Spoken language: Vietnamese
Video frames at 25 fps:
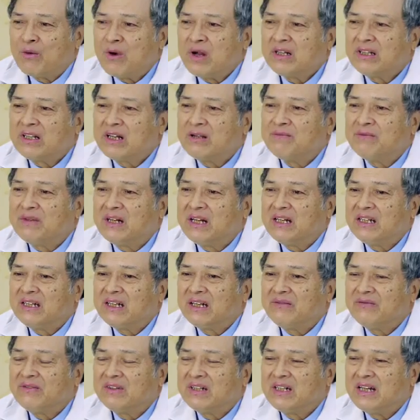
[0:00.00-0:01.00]
quan tâm đến
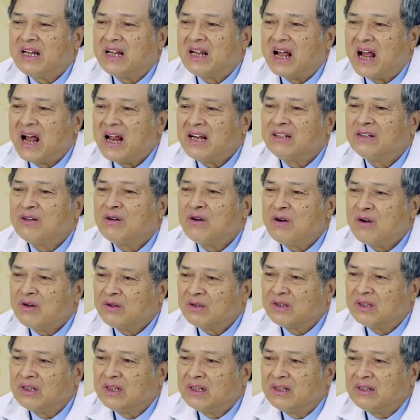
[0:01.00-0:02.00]
cái vấn đề ăn ngon,
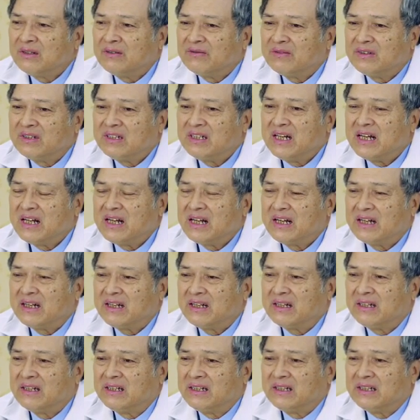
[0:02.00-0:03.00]
vấn
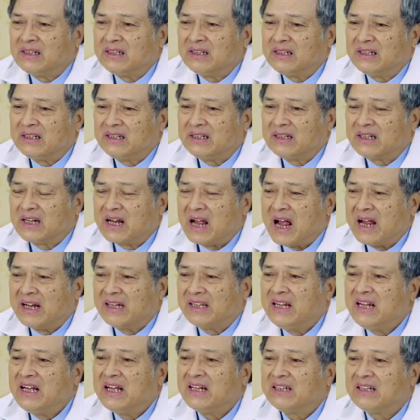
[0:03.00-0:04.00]
đề À, cải
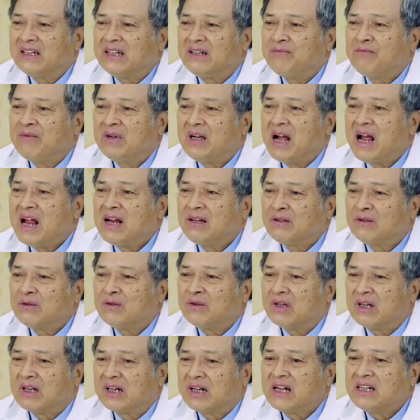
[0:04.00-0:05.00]
thiện cái bữa ăn
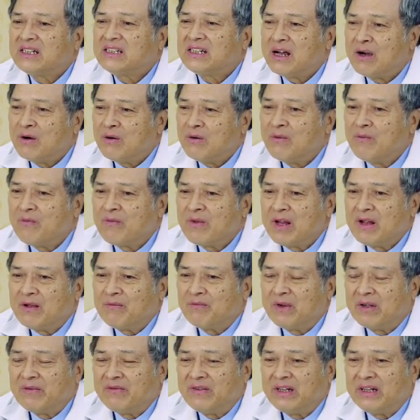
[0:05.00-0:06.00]
của các cháu
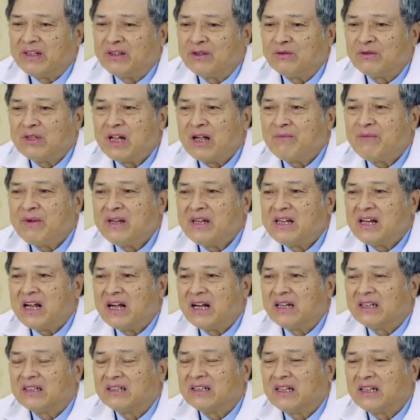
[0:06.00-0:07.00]
bởi vì chúng ta biết
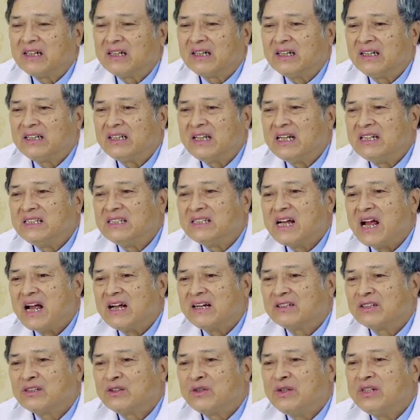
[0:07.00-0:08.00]
rằng à, cái tình
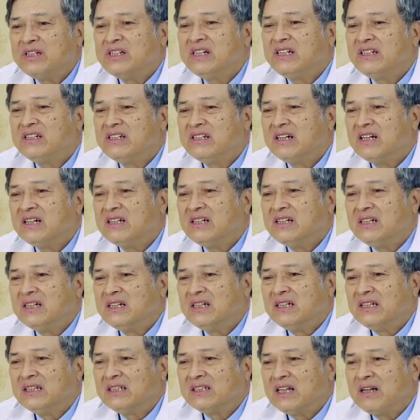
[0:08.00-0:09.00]
trạng suy dinh dưỡng
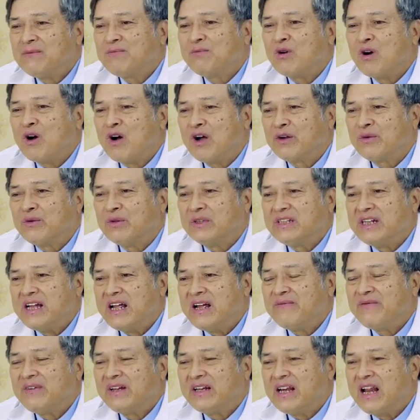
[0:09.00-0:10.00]
thấp còi của trẻ
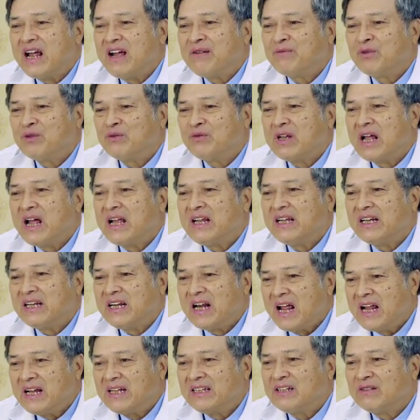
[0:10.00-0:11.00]
em Việt Nam chúng ta hiện
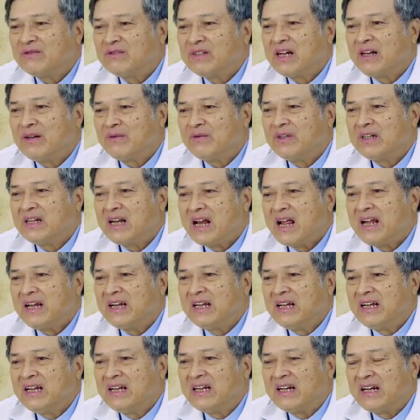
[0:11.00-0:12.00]
nay trong giai đoạn hiện nay
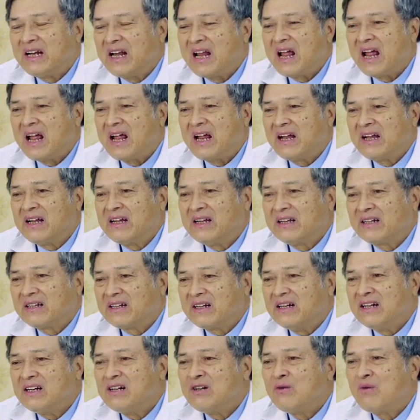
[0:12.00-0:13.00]
là
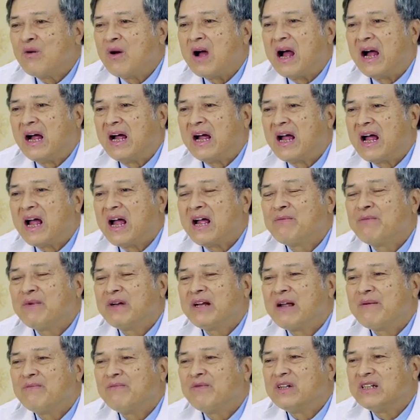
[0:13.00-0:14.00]
cỡ khoảng
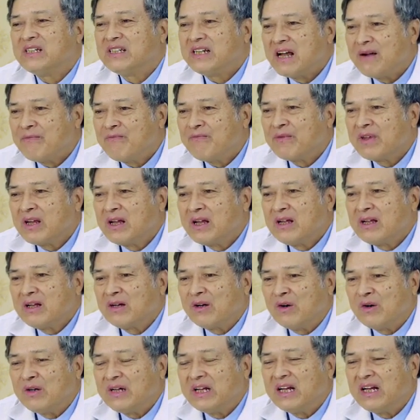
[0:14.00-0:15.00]
25%.
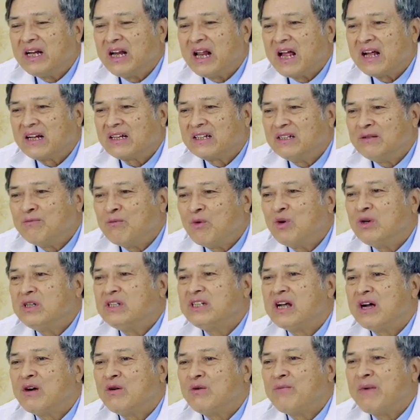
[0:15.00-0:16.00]
Có nghĩa là cứ bốn
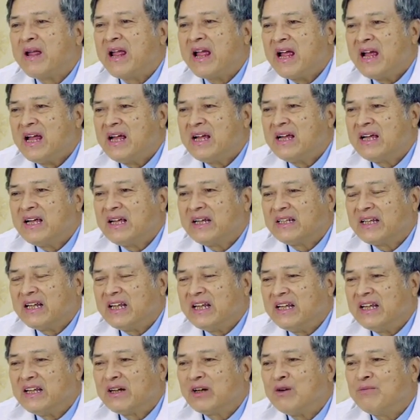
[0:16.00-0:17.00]
cháu bé
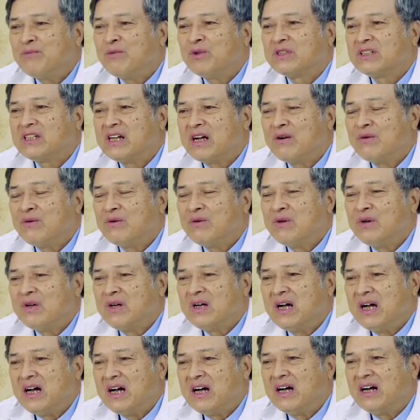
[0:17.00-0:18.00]
thì có một cháu
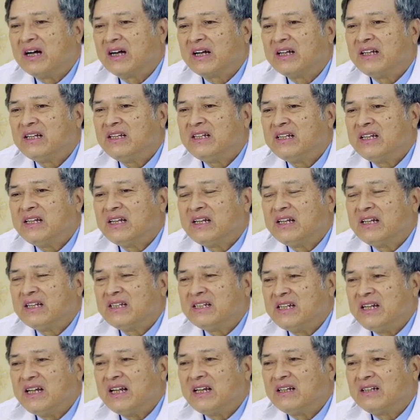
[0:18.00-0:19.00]
ở cái
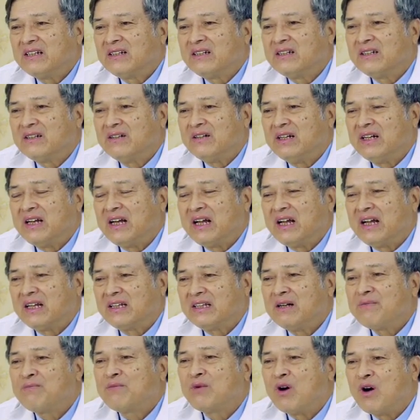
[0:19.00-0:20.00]
diện gọi là
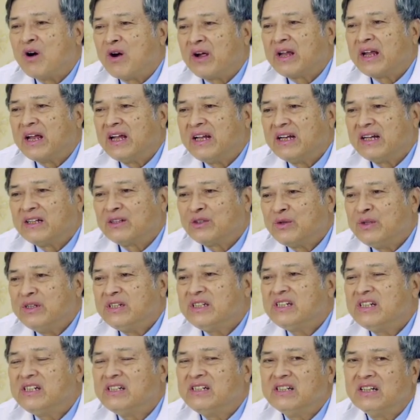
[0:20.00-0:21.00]
thấp còi hay là suy
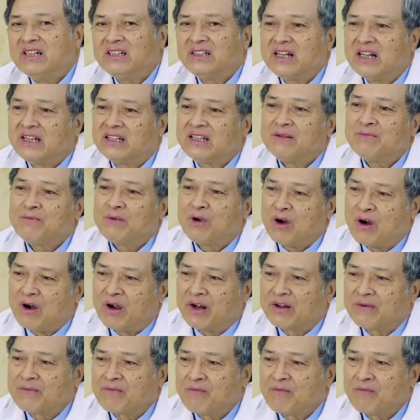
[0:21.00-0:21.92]
dinh dưỡng trẻ thấp còi.